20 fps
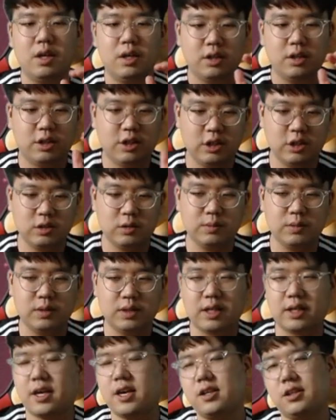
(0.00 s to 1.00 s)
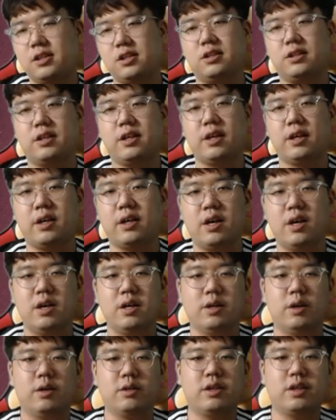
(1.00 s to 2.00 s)
키움이나 KT인데
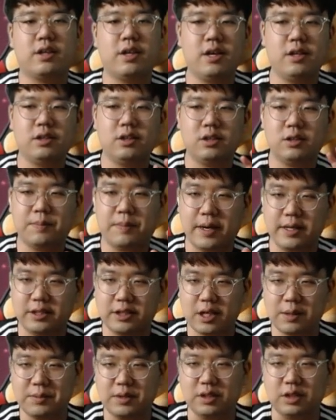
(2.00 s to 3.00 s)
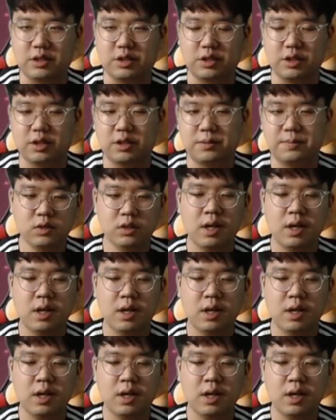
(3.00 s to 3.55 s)
여기 KT는 벤자민 있죠.